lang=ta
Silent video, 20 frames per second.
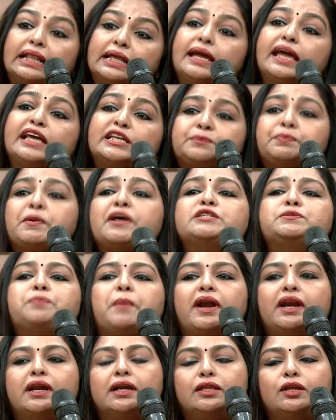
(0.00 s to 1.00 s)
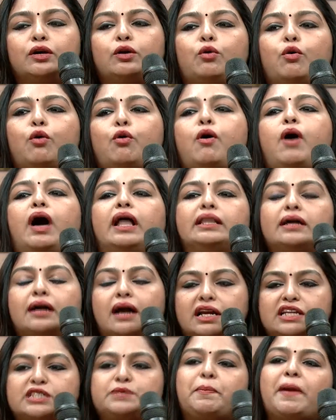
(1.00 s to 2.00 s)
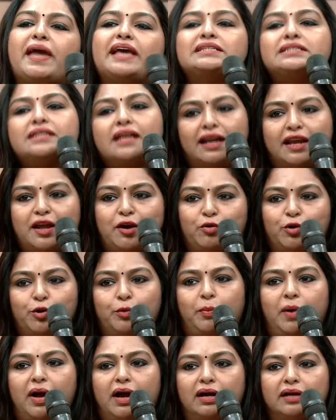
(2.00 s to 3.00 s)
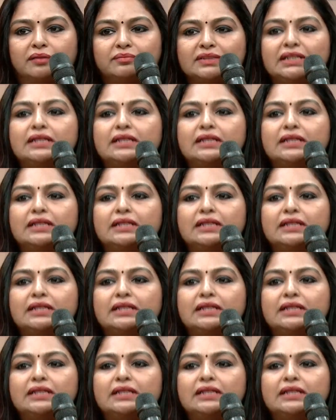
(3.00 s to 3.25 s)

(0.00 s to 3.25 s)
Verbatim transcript: அதை எக்ஸ்ப்ரெஸ் பண்ணுறதுக்கும் அதுக்கான ஸ்பேஸ் நிறைய கொடுப்பாங்க